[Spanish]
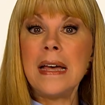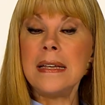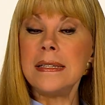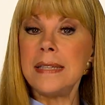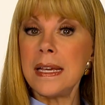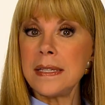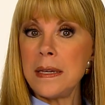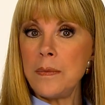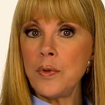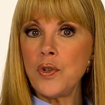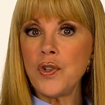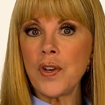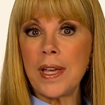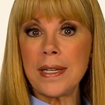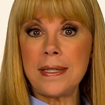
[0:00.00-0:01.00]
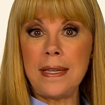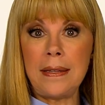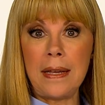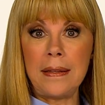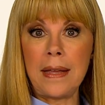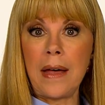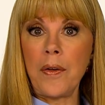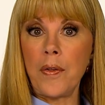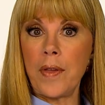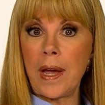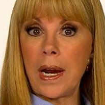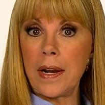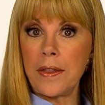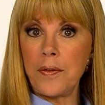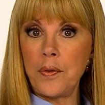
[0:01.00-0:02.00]
Si hace mucho que has intentado dejar
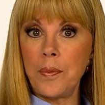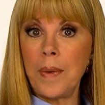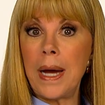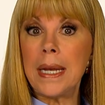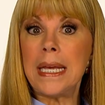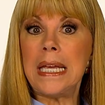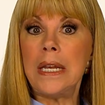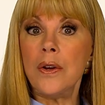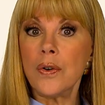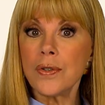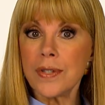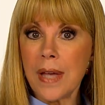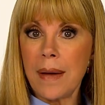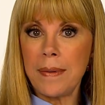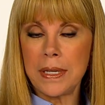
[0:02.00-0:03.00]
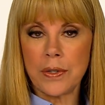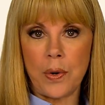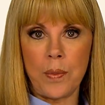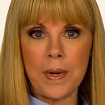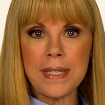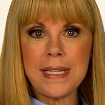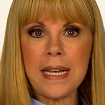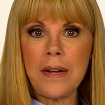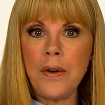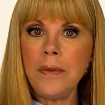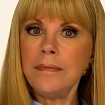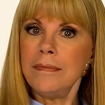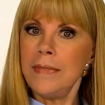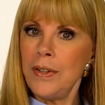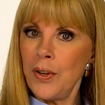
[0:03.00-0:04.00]
de fumar y no sabes cómo hacerlo,
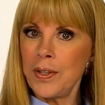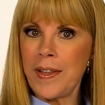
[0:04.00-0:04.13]
no te